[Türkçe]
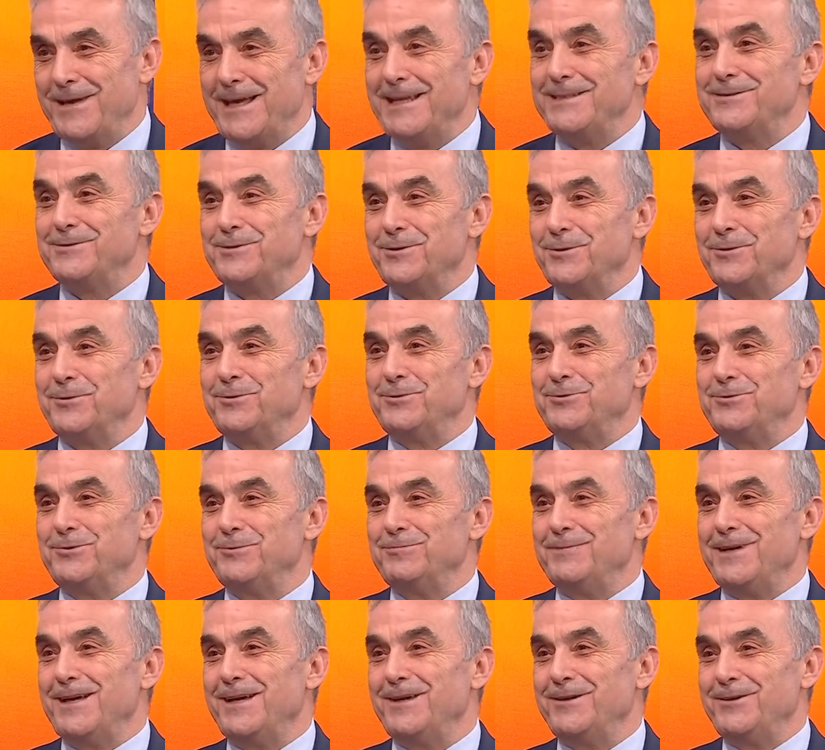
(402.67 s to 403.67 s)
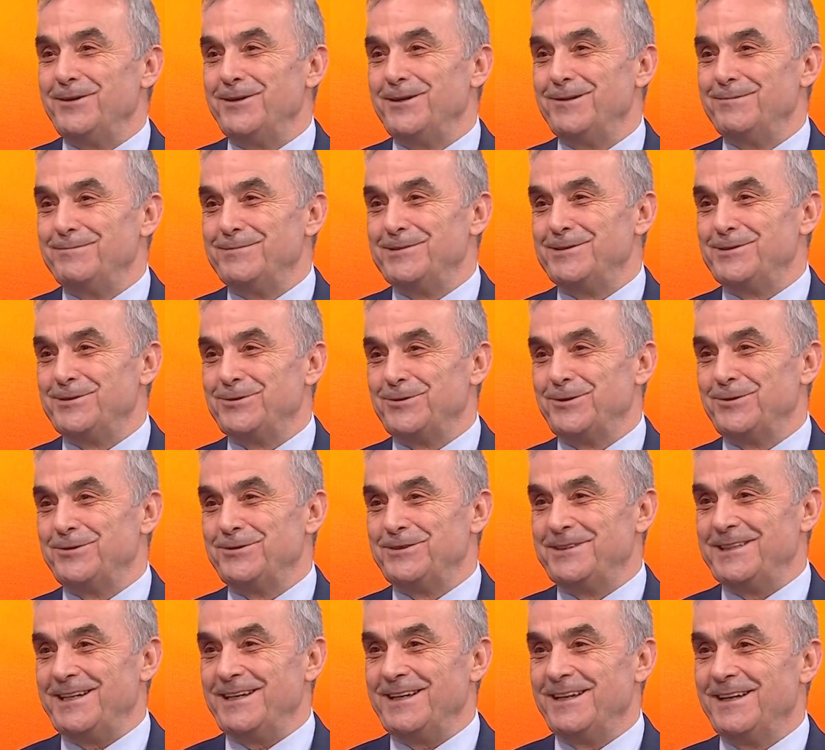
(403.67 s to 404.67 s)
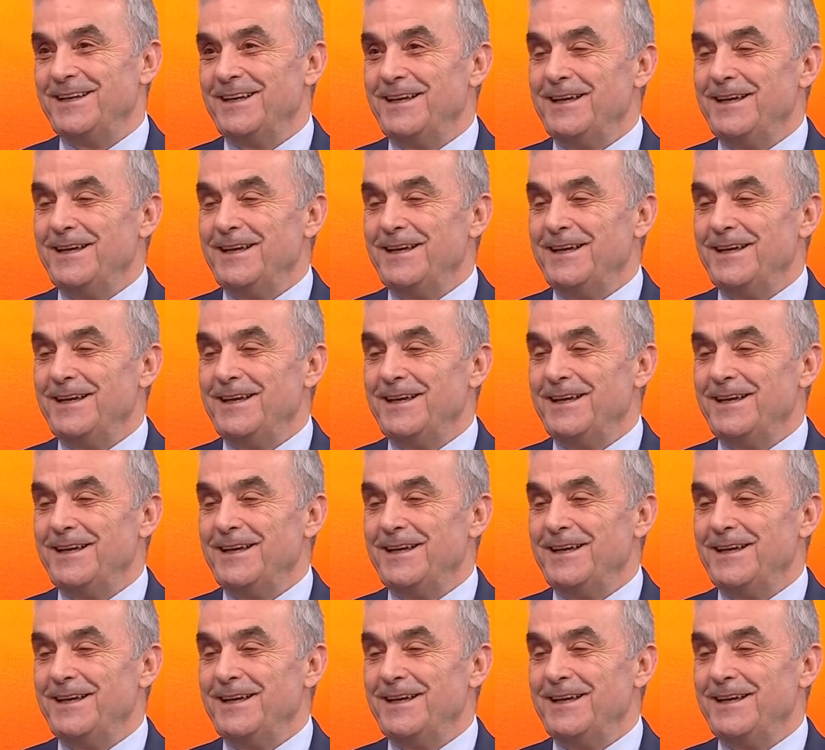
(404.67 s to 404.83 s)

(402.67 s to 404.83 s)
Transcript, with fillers: En sonki cümle en önemlisi olacak.